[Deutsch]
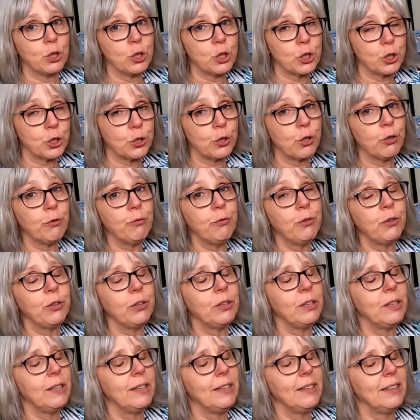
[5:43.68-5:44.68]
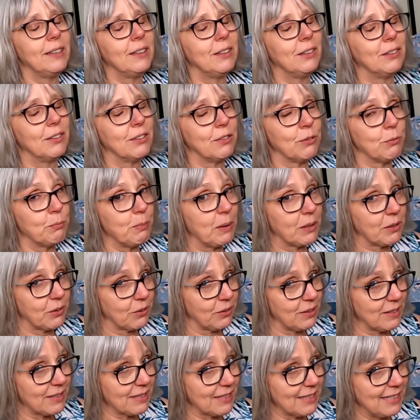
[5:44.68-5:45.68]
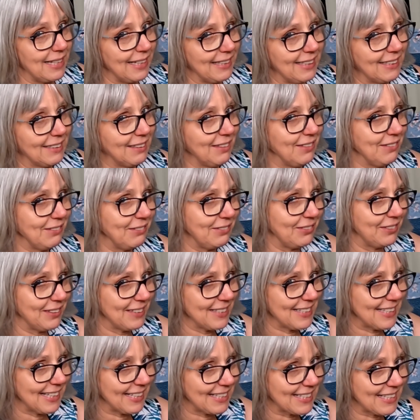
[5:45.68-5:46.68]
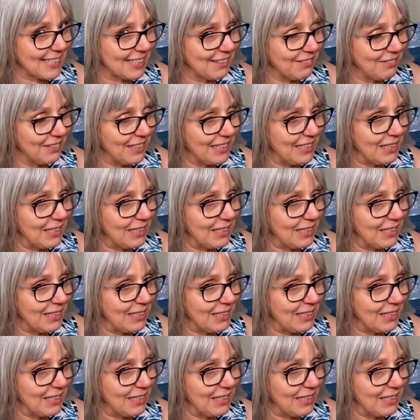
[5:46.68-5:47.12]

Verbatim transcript: Stoffe und super tolles Nägern für das extra